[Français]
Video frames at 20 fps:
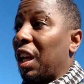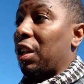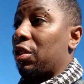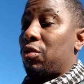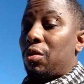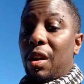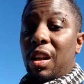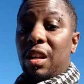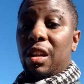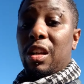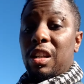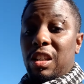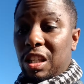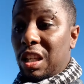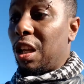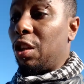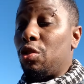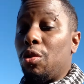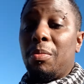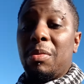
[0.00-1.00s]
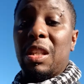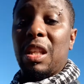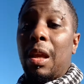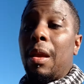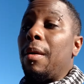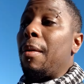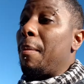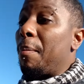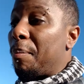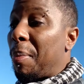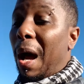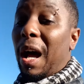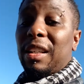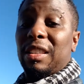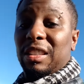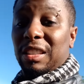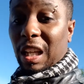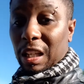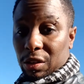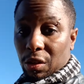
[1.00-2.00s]
actuel qui est dominé par
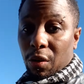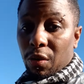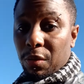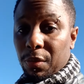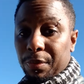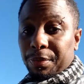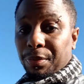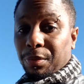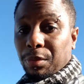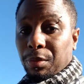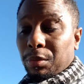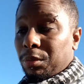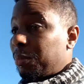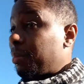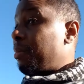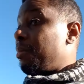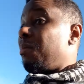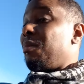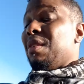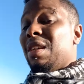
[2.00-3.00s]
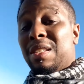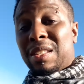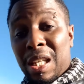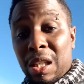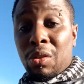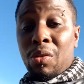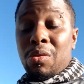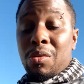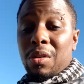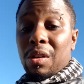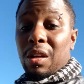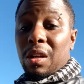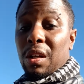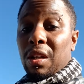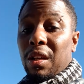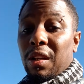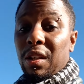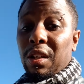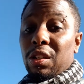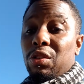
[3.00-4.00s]
Satan. C'est tout.
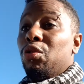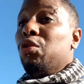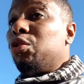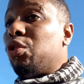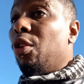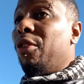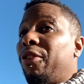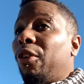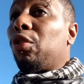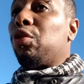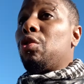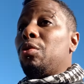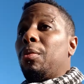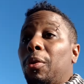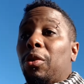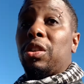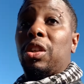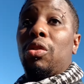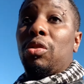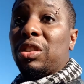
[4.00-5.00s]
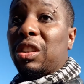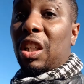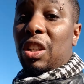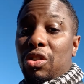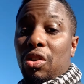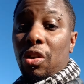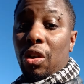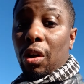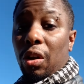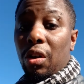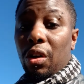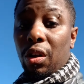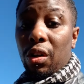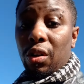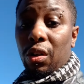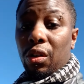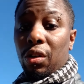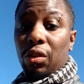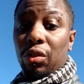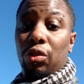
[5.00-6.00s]
Nous devons demander au Seigneur
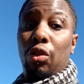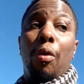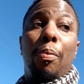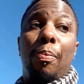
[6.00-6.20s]
de